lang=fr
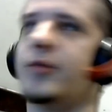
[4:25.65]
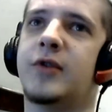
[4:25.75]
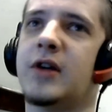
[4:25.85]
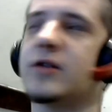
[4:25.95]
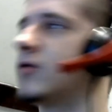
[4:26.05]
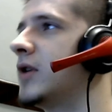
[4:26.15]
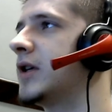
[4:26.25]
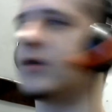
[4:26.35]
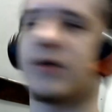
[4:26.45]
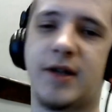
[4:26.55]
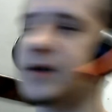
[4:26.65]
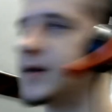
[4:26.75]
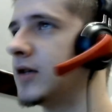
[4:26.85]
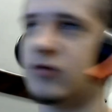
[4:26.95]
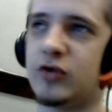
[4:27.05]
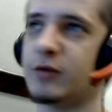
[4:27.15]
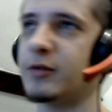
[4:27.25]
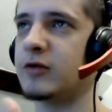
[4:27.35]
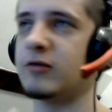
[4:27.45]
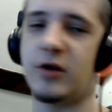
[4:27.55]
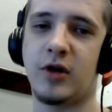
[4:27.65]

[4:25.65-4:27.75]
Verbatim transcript: putain, on se croirait dans Star Trek ou je sais pas quoi.